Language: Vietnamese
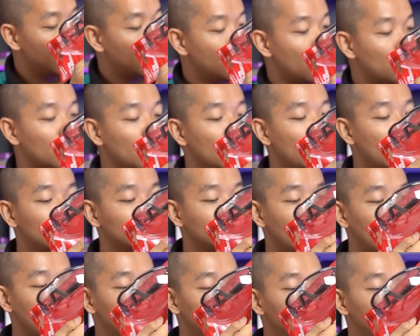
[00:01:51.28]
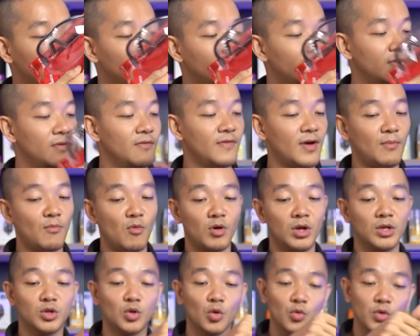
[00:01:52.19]
một đôi bao tay và một
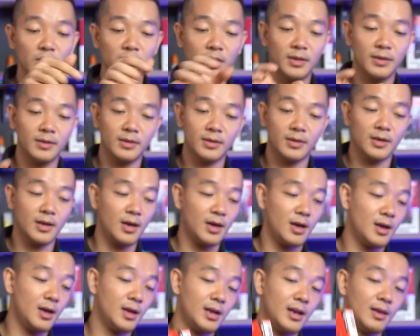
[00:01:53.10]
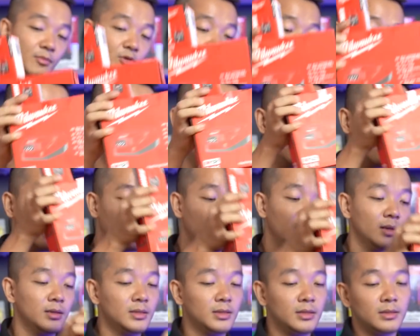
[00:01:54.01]
cái túi. Đó, anh em có thể đựng
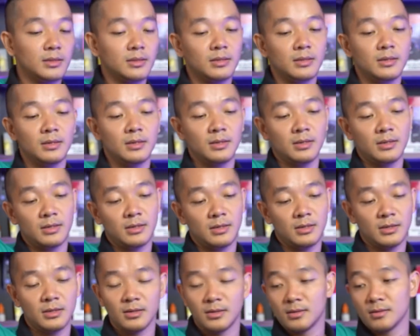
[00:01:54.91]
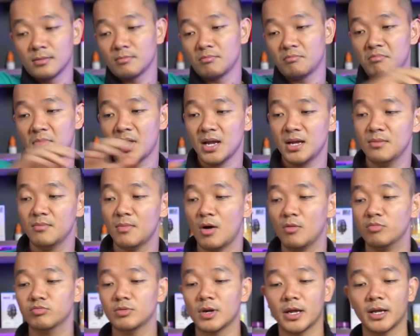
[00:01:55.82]
hết máy
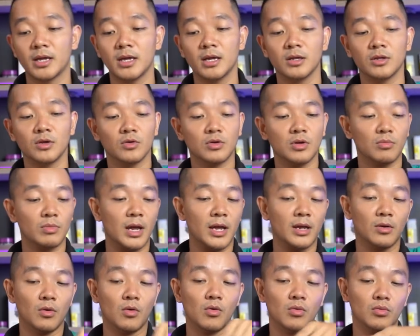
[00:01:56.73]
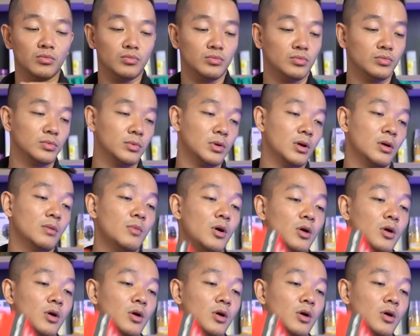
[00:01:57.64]
móc này kia vô trong đây luôn, họ